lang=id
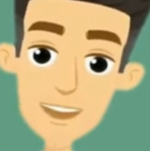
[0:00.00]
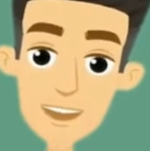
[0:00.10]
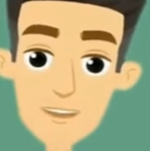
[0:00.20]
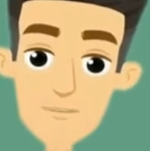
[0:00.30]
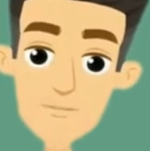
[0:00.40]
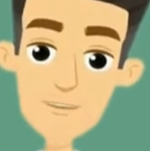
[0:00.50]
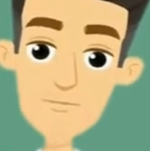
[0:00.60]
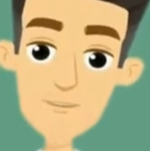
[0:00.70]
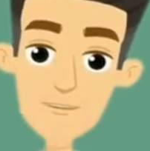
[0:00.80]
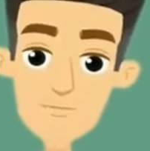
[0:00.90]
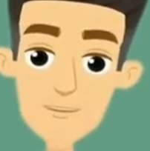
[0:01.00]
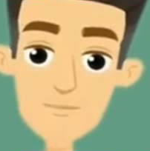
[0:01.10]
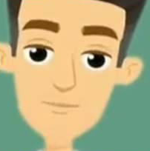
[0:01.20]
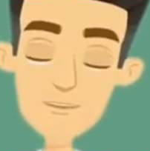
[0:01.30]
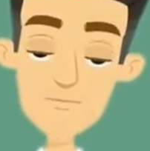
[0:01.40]
Baik,
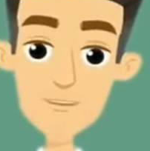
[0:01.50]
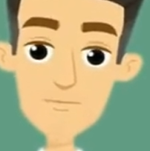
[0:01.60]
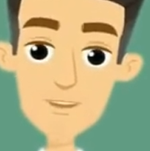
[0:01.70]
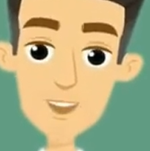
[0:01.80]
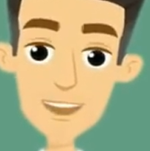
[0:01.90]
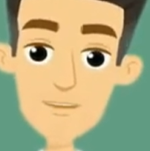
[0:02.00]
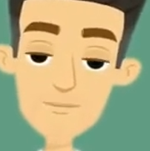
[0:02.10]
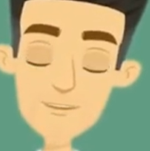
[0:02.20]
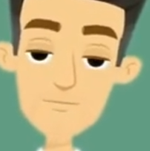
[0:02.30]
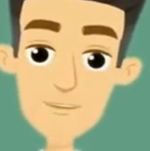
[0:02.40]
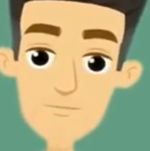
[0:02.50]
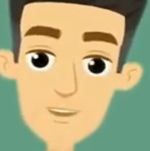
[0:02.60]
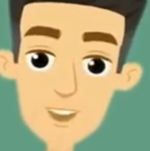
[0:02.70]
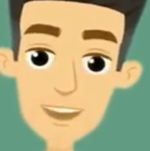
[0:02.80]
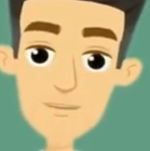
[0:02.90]
itu tampilan depan
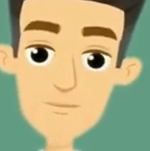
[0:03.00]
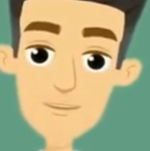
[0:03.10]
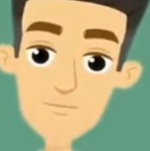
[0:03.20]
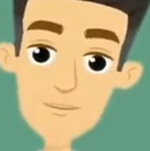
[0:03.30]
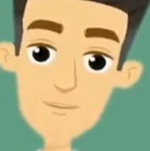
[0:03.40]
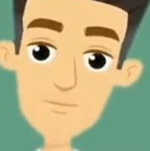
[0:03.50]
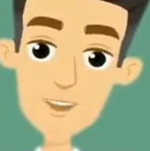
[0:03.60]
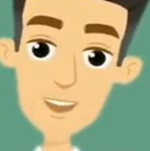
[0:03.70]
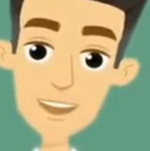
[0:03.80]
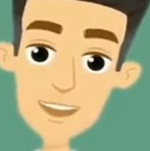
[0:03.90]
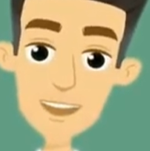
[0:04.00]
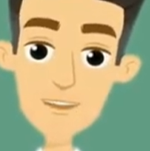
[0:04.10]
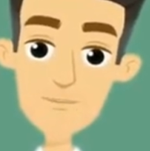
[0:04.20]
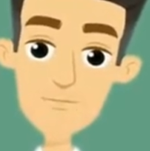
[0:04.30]
buku unit